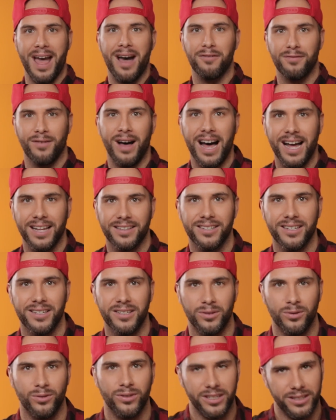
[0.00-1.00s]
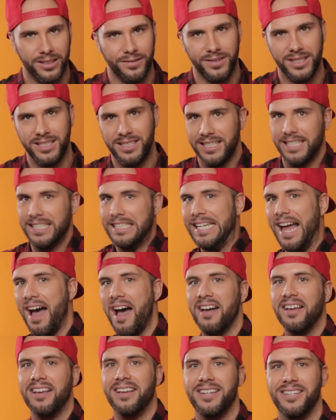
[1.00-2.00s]
erwartet oder eine wichtige
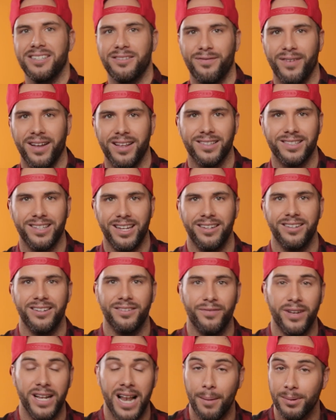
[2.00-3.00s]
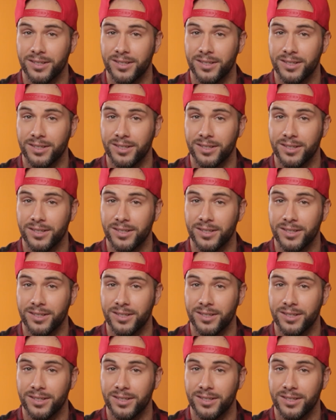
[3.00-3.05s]
Nachricht versenden will.